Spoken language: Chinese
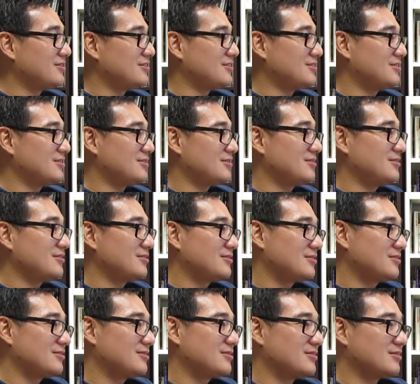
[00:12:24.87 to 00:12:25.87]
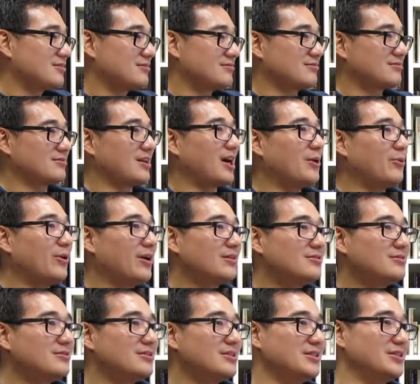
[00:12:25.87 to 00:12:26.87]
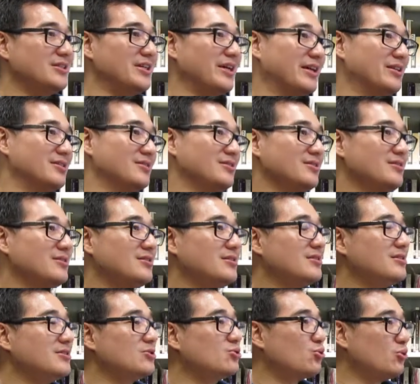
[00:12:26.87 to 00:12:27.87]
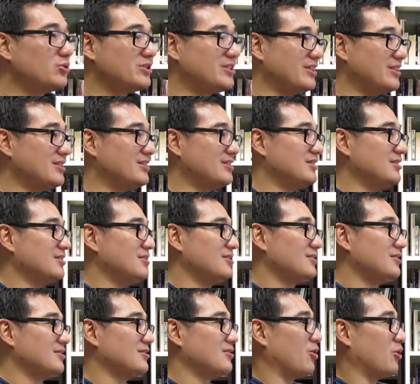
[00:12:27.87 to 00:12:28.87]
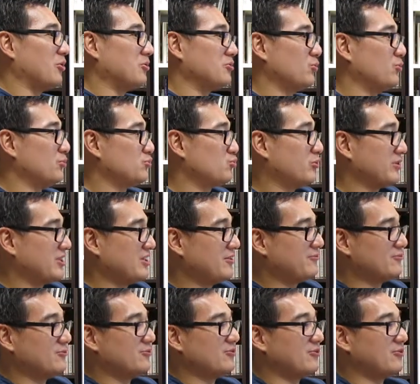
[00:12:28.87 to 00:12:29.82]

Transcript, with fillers: 其实，台湾以前做鞋子哦，或做衣服，